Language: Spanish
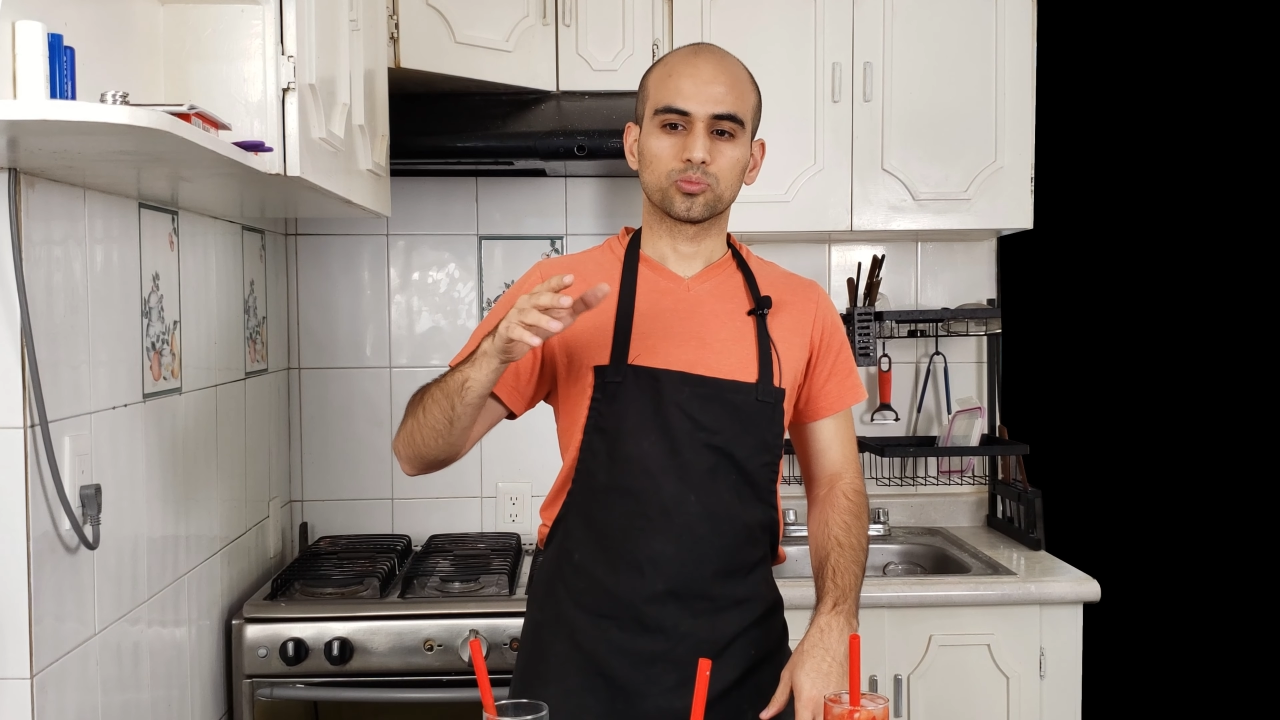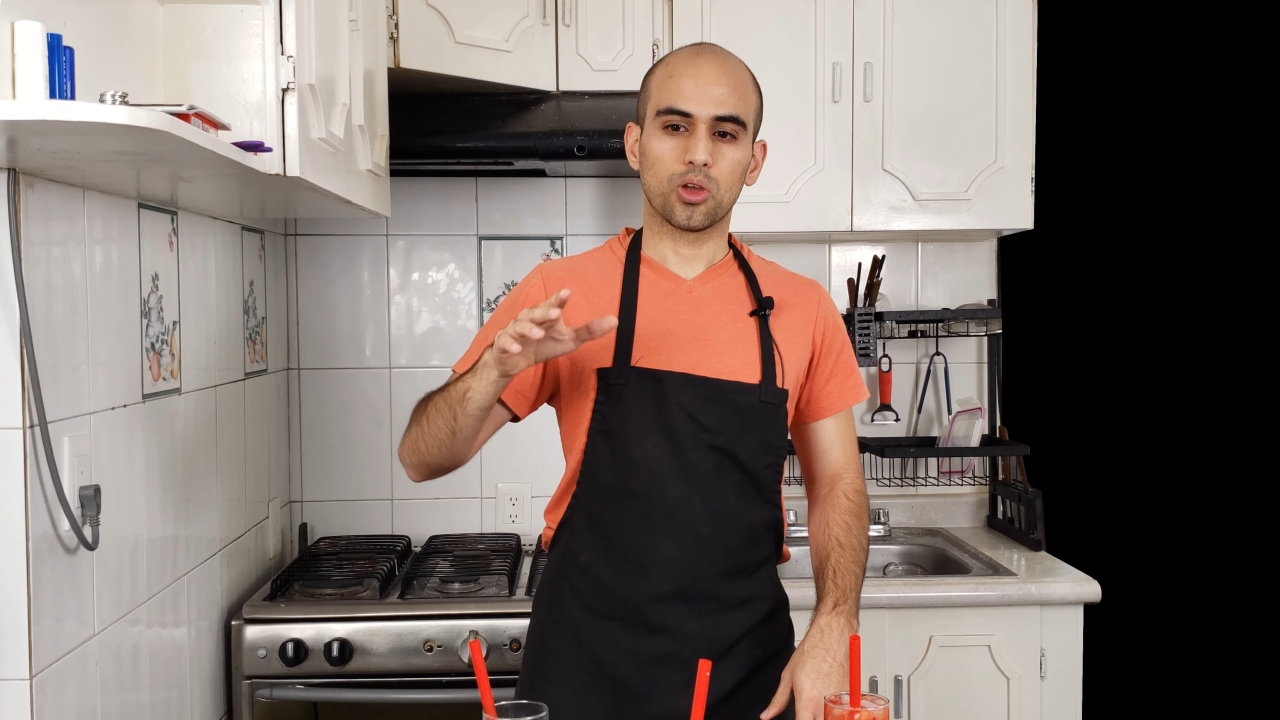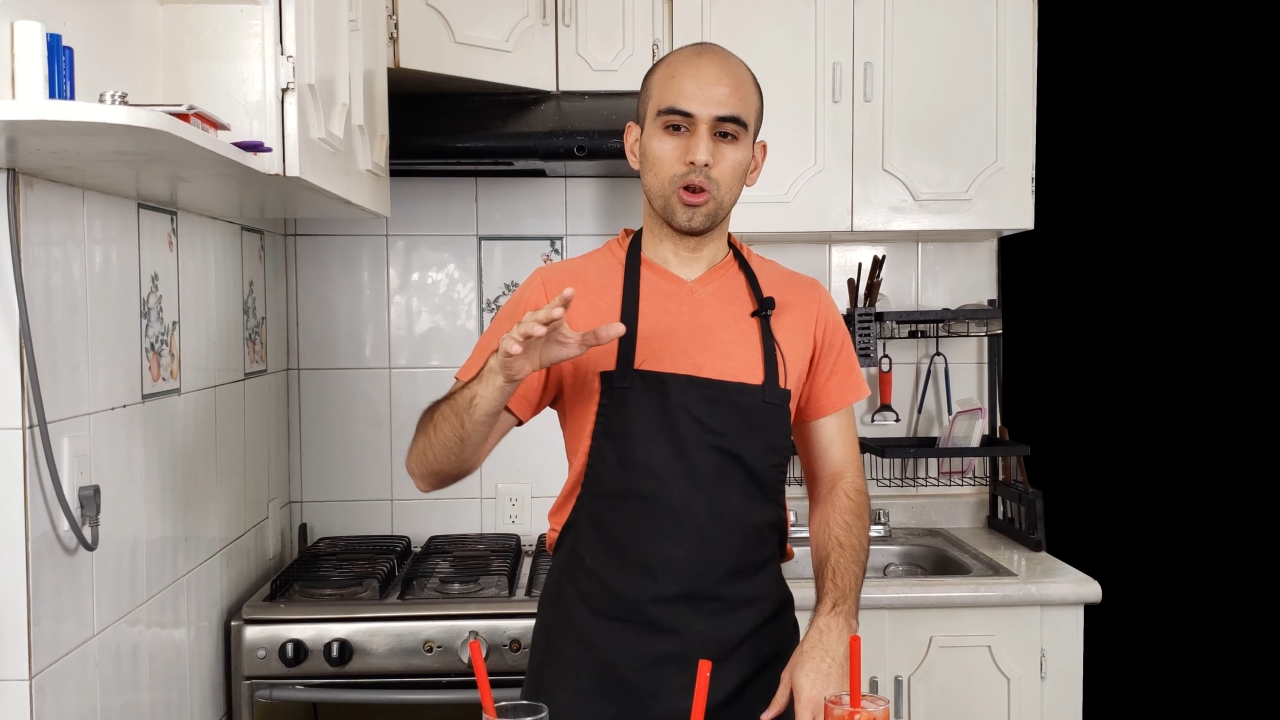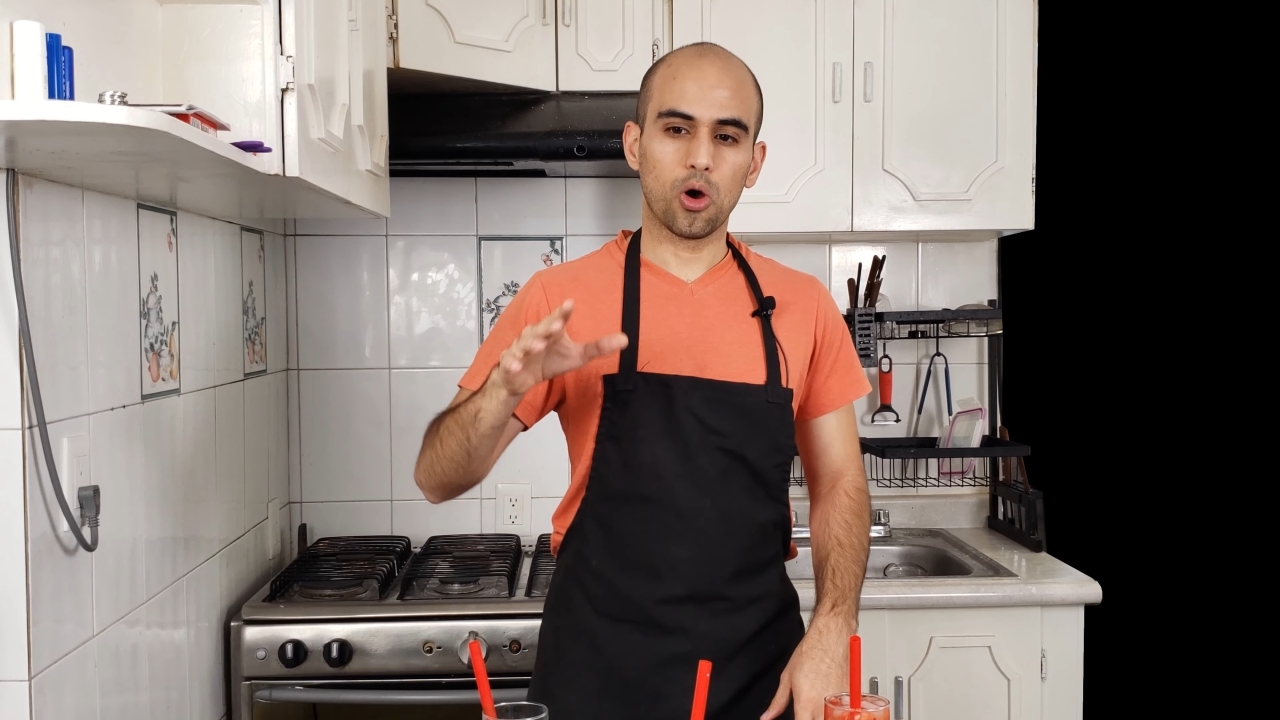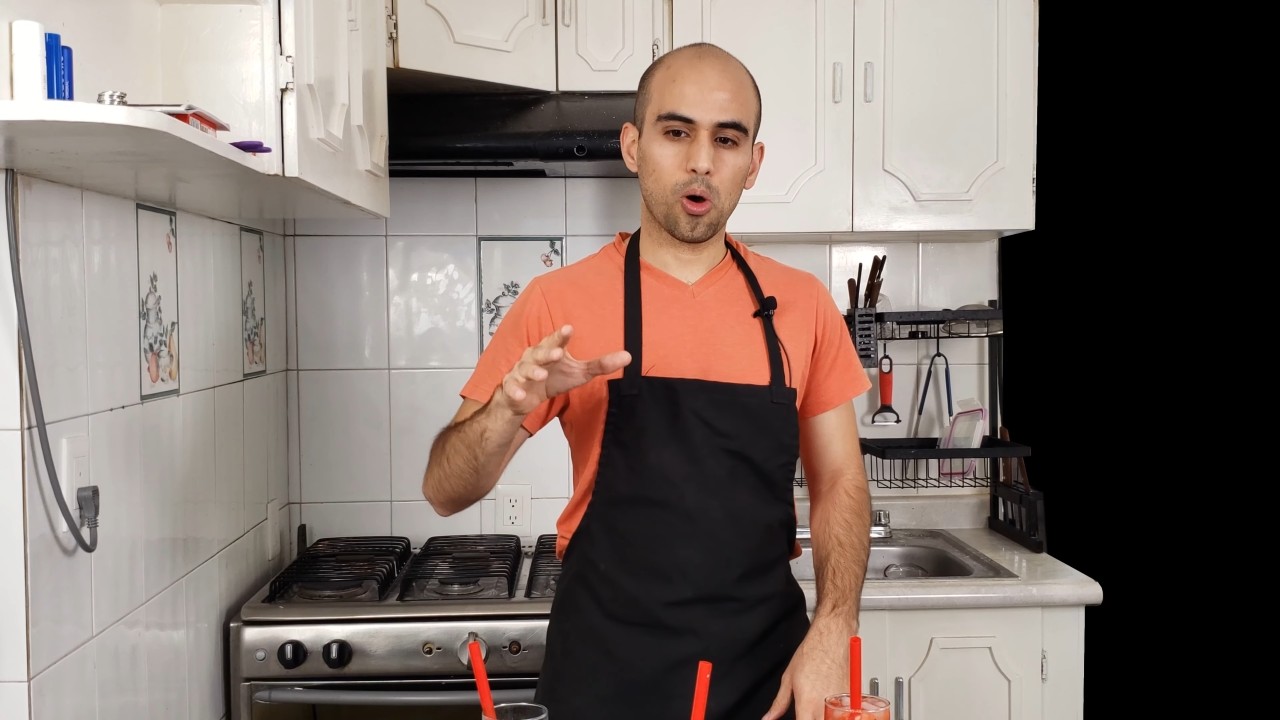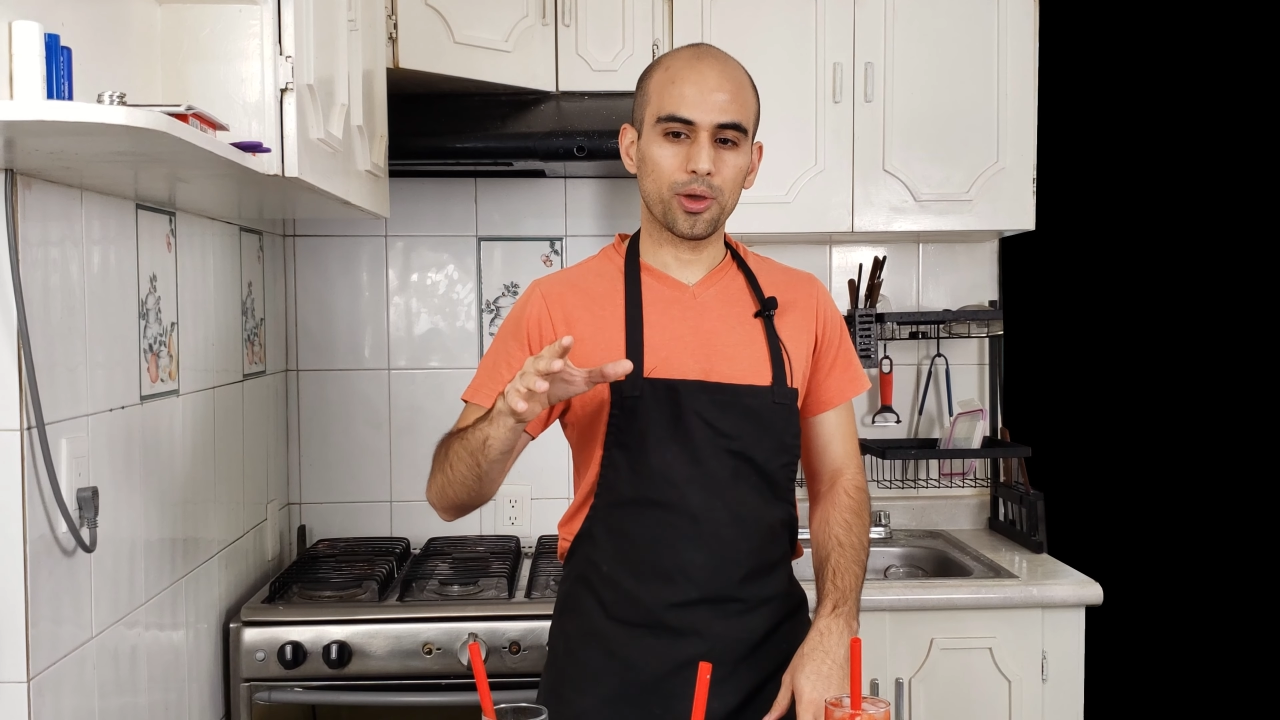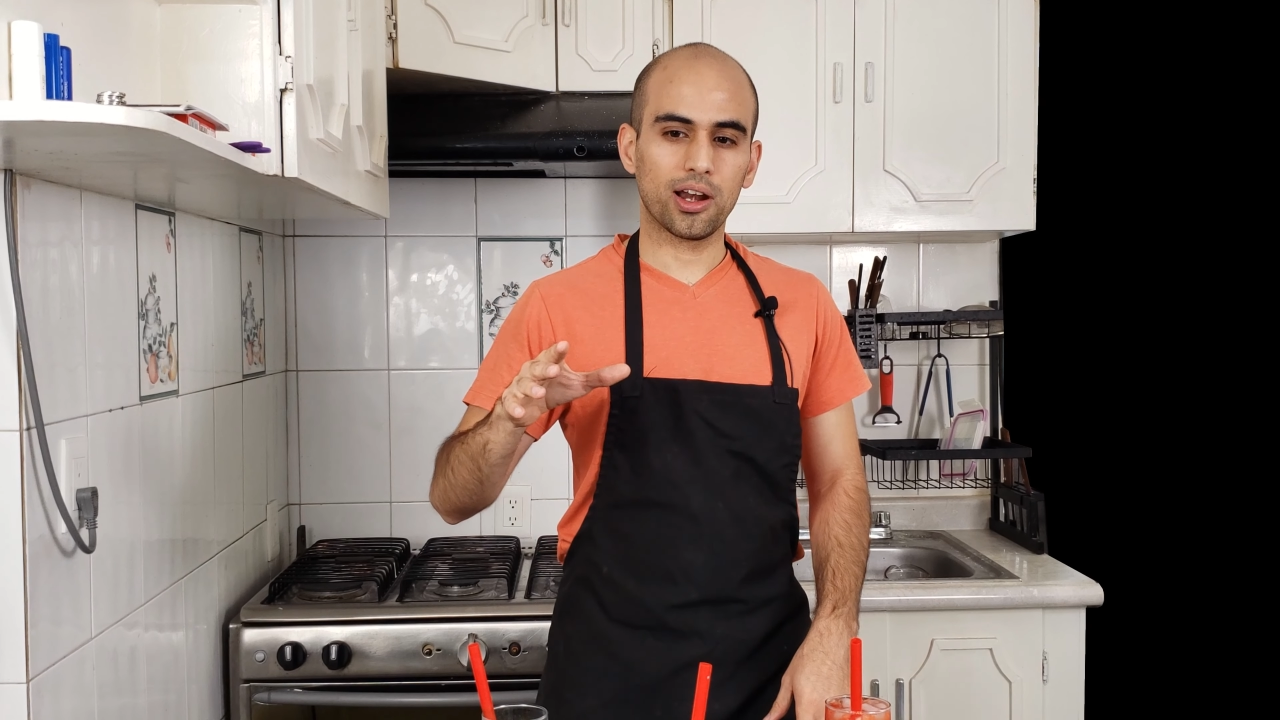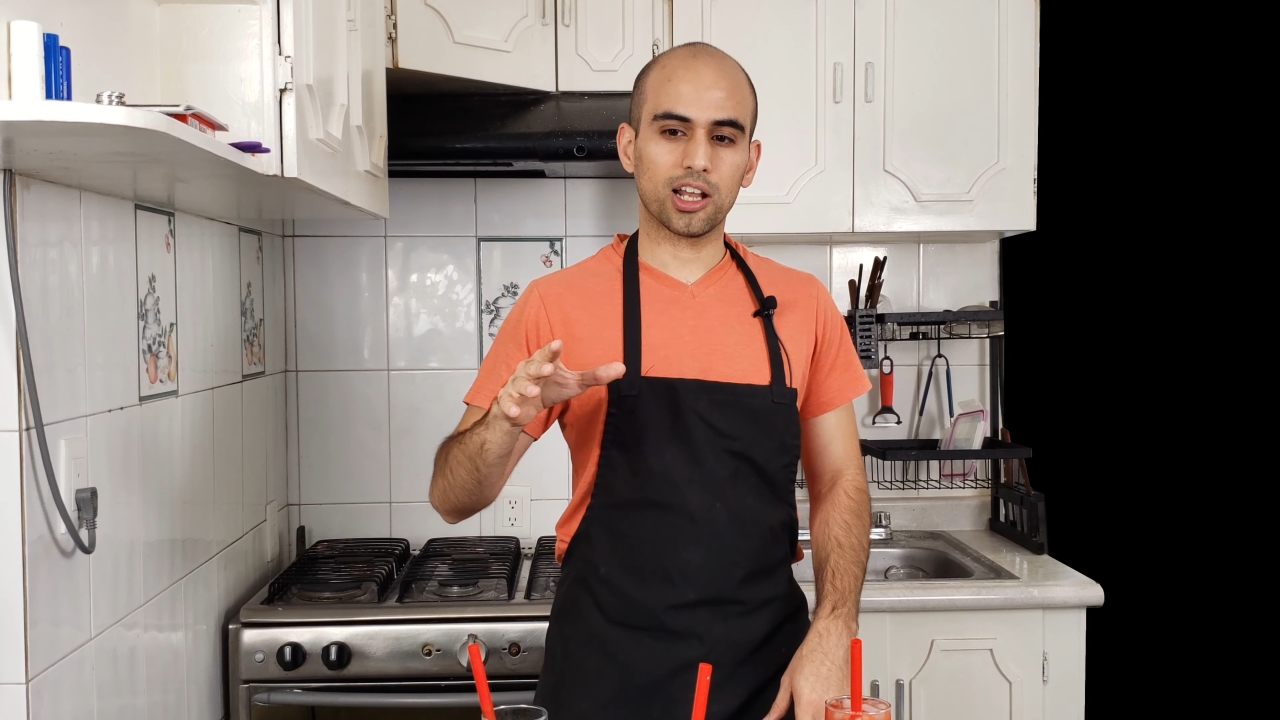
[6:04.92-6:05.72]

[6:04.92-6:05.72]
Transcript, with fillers: Y luego vienen